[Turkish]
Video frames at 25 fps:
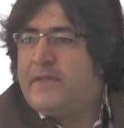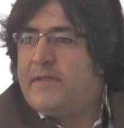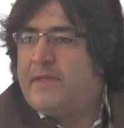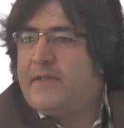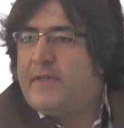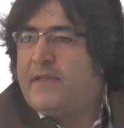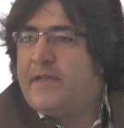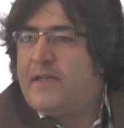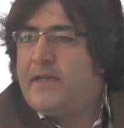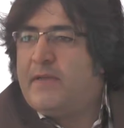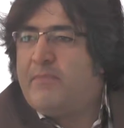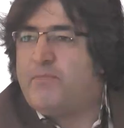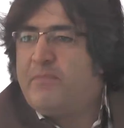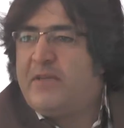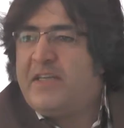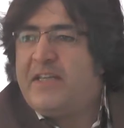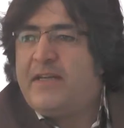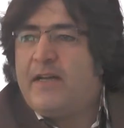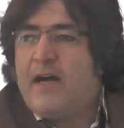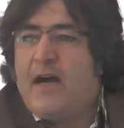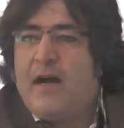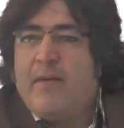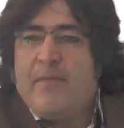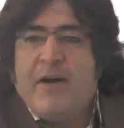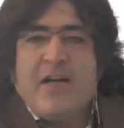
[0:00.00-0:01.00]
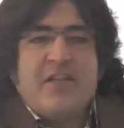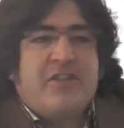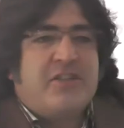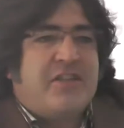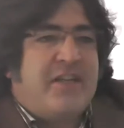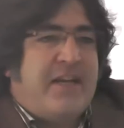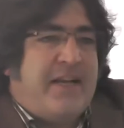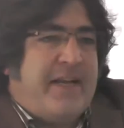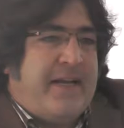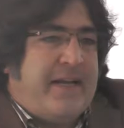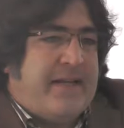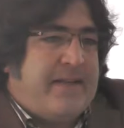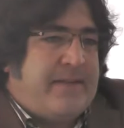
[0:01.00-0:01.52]
e, bir amaç
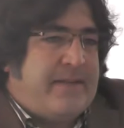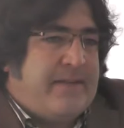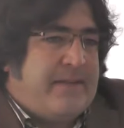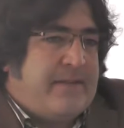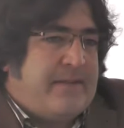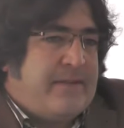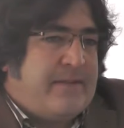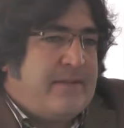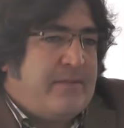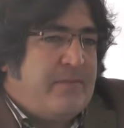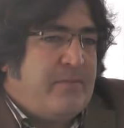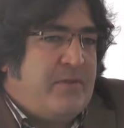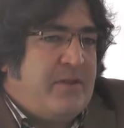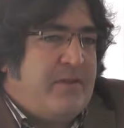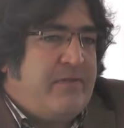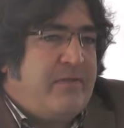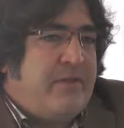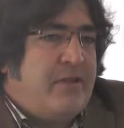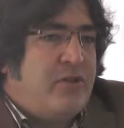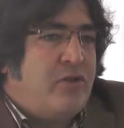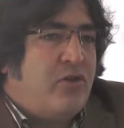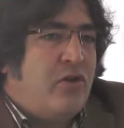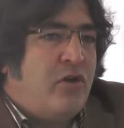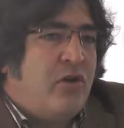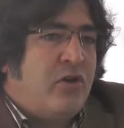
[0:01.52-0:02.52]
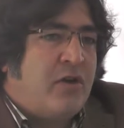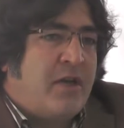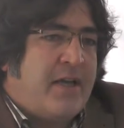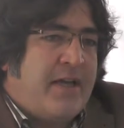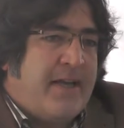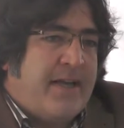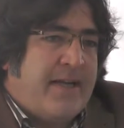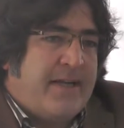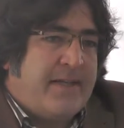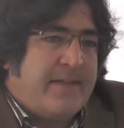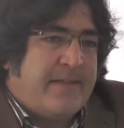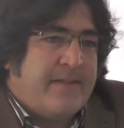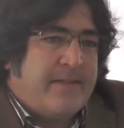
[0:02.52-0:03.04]
gerektirir, bir vizyon
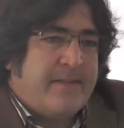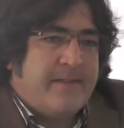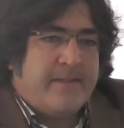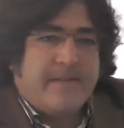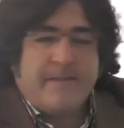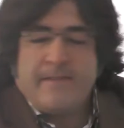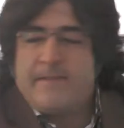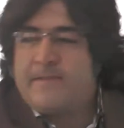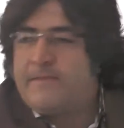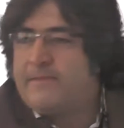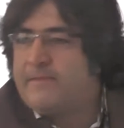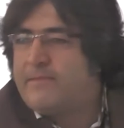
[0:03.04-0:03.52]
gerektirir.